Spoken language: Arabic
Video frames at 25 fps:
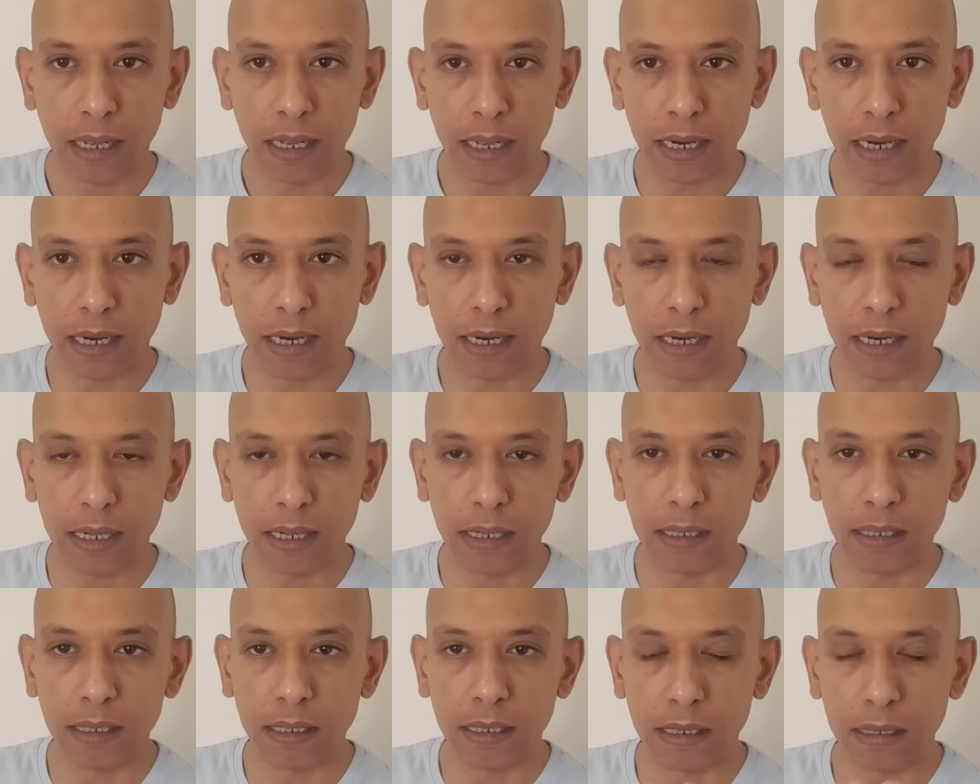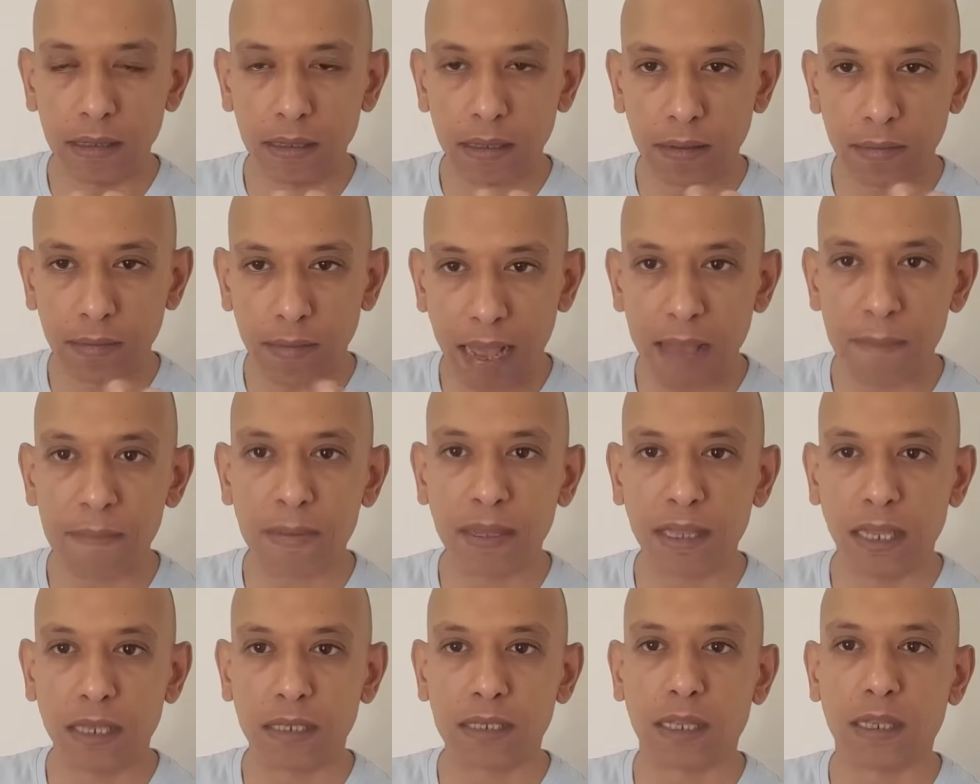اللي
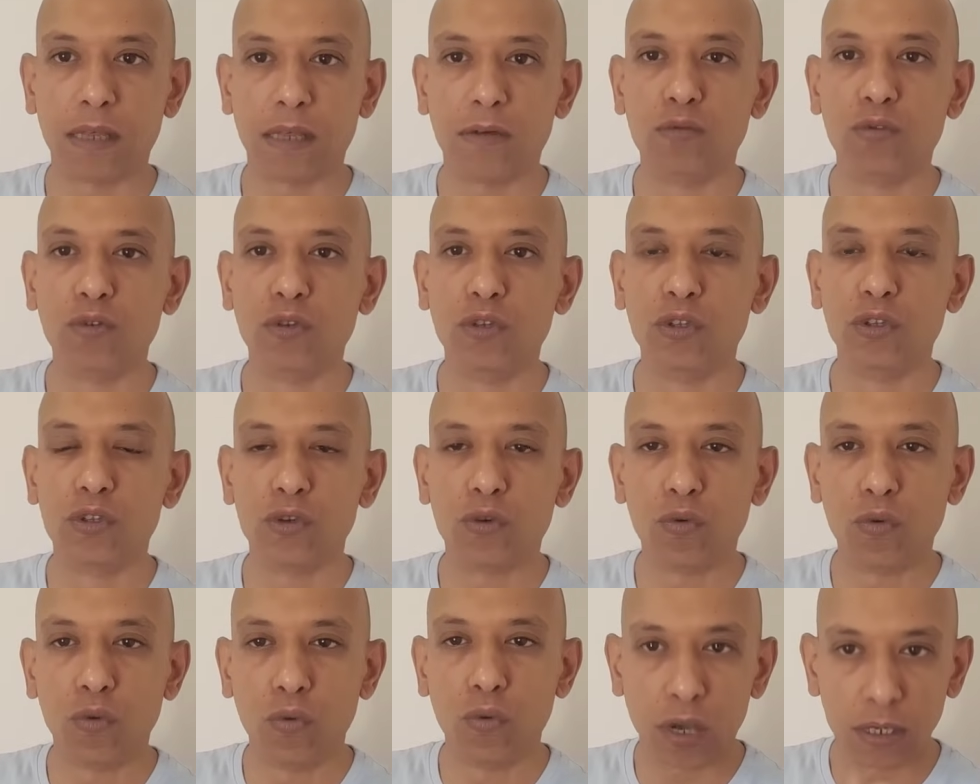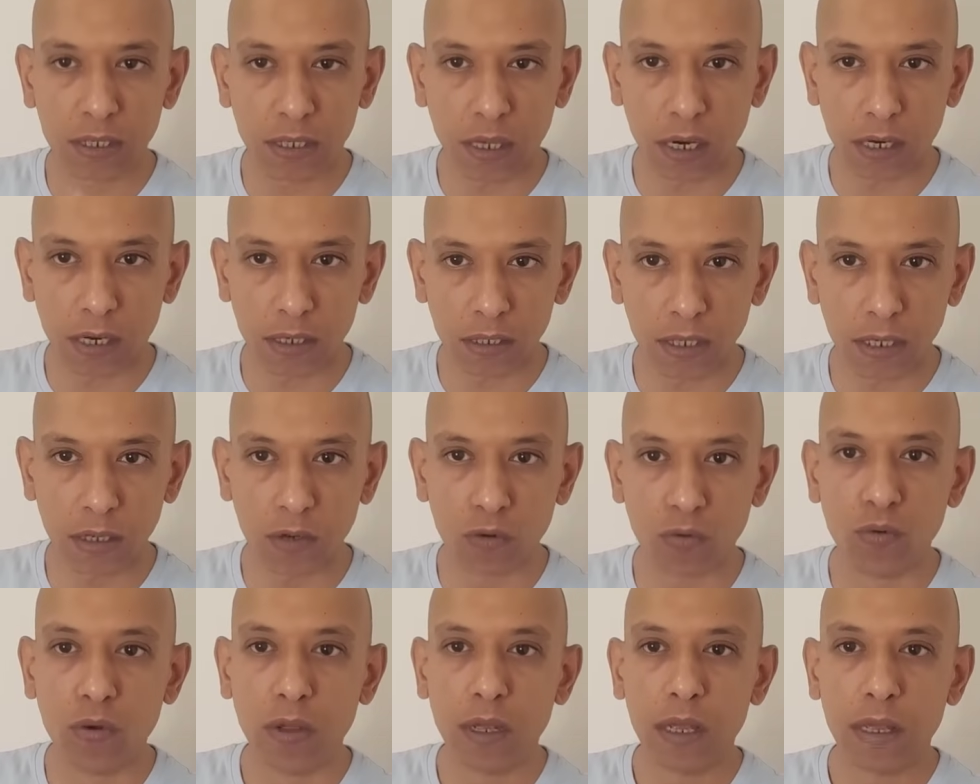محمد عيسى داوود
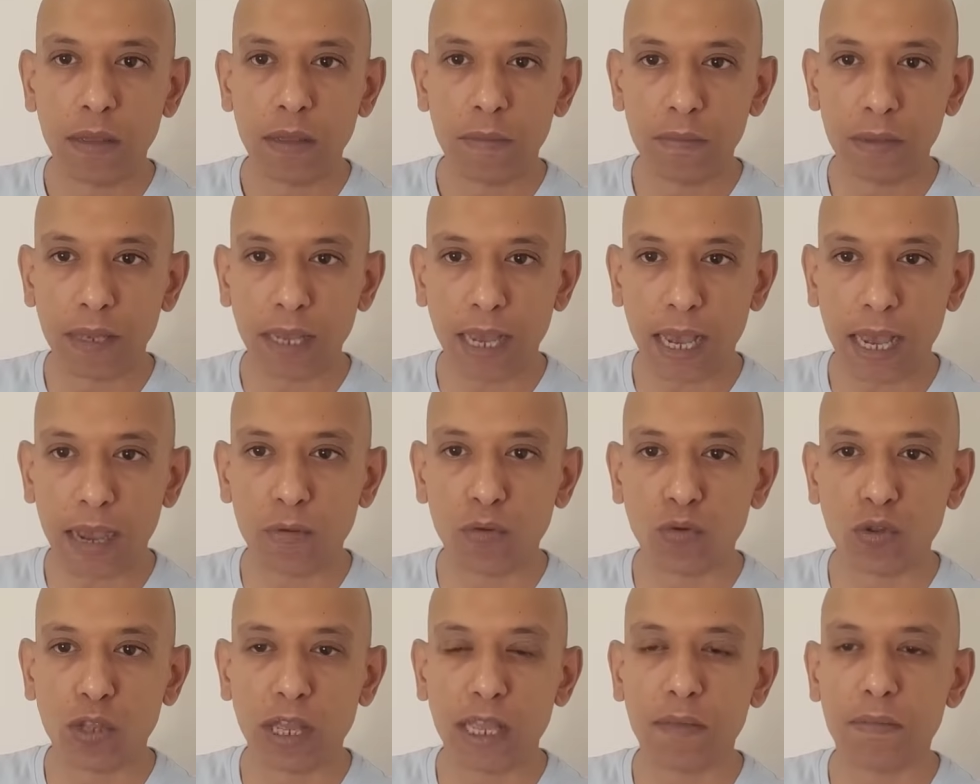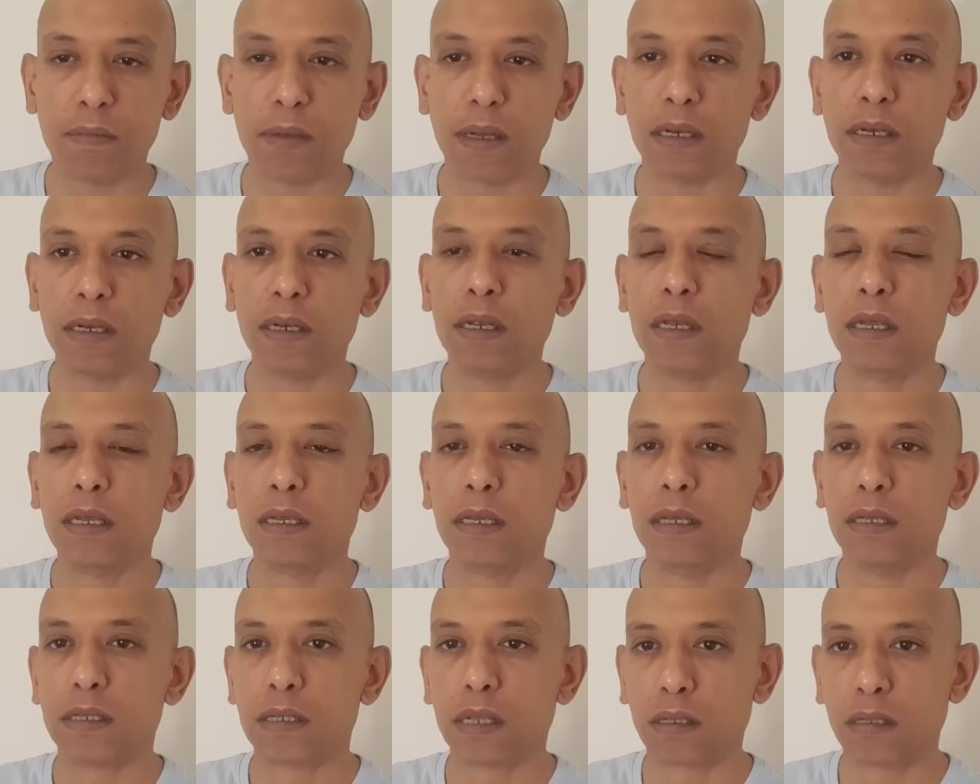وصراصيره بيحاولوا دايما
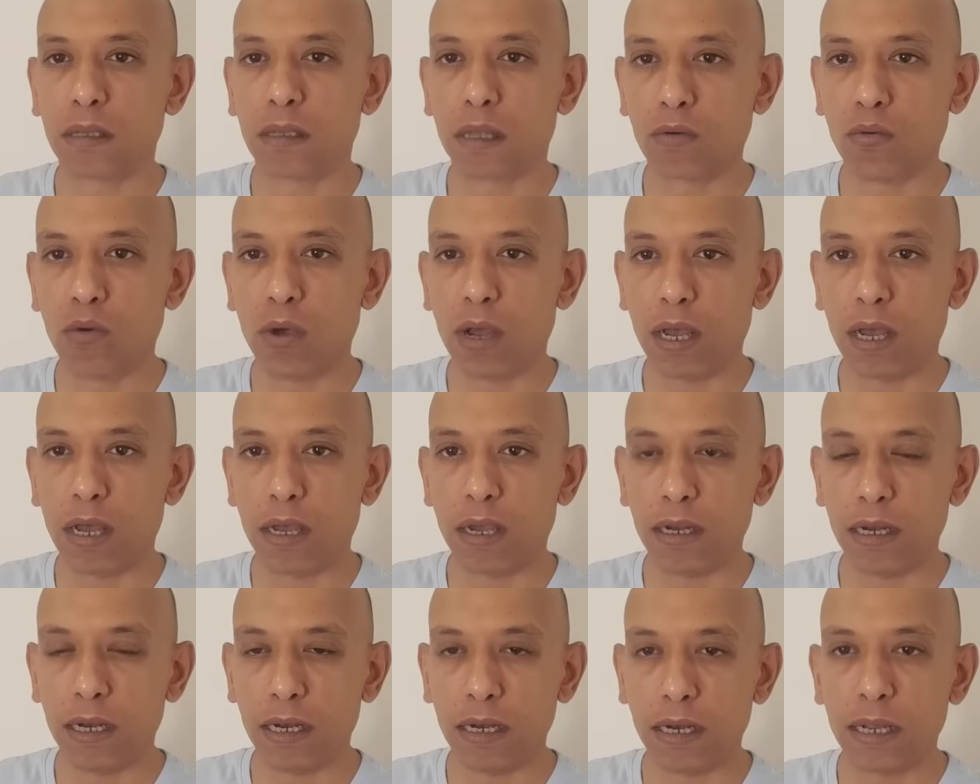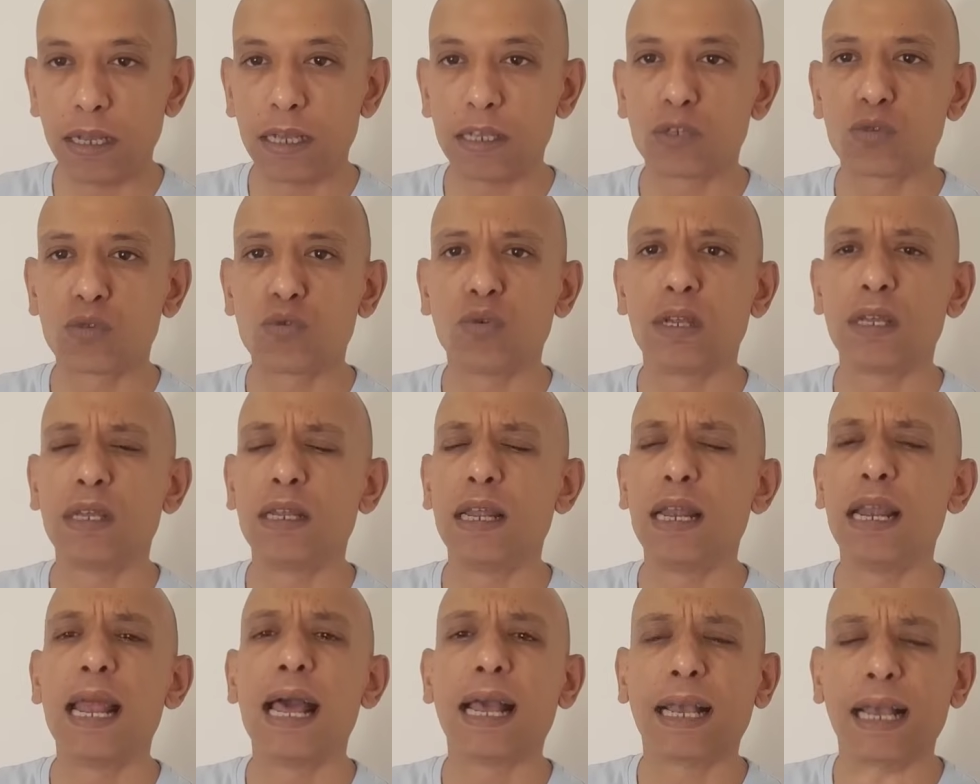يصدروها للناس
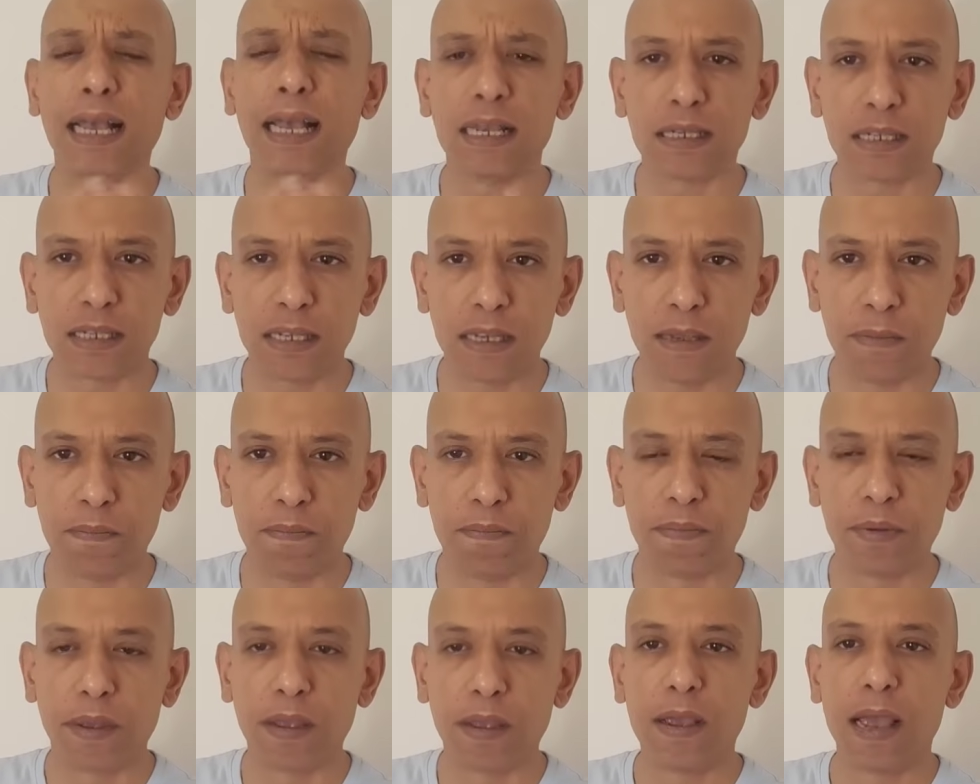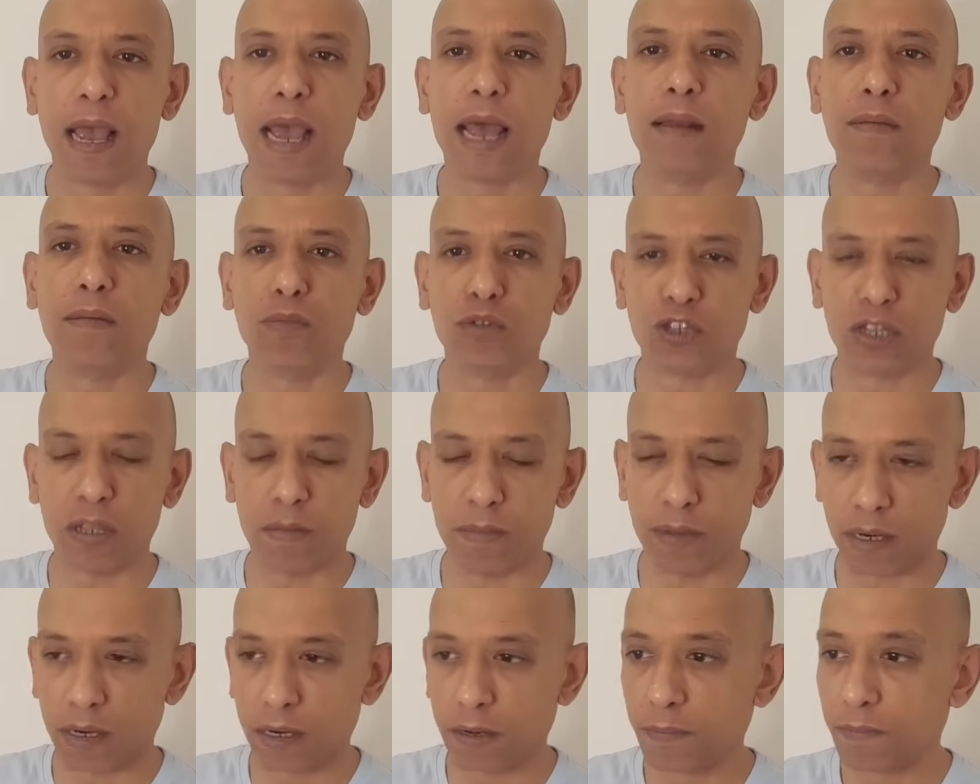والاكاذيب
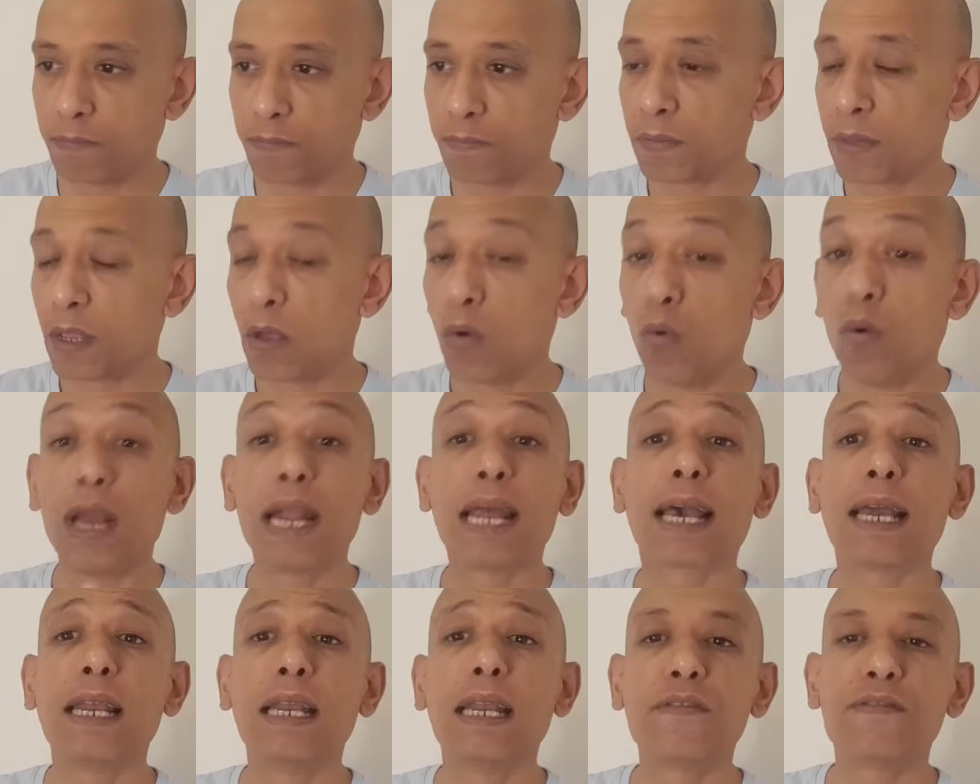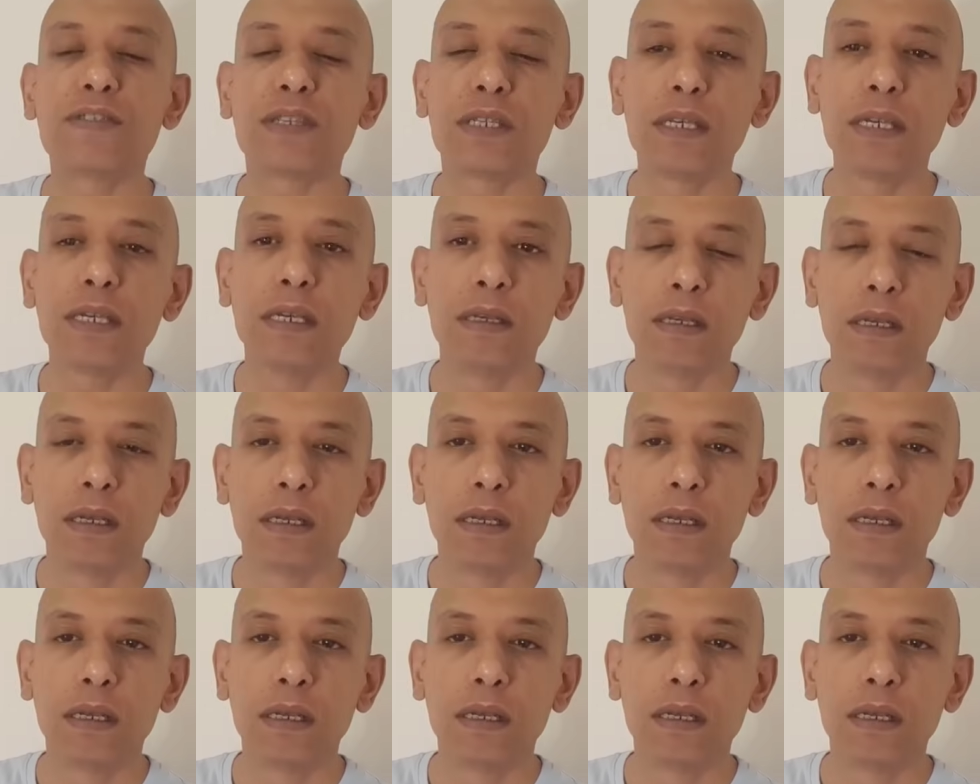المستمره وانا كان نفسي